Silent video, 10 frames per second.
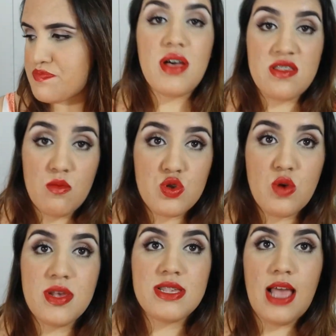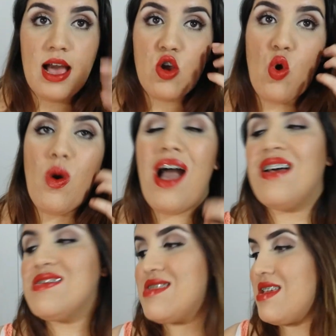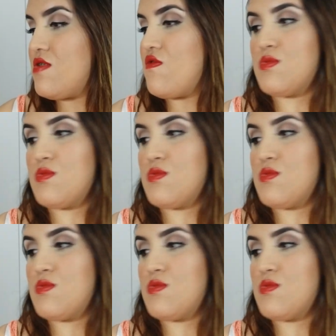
Mas vamos começar com as le...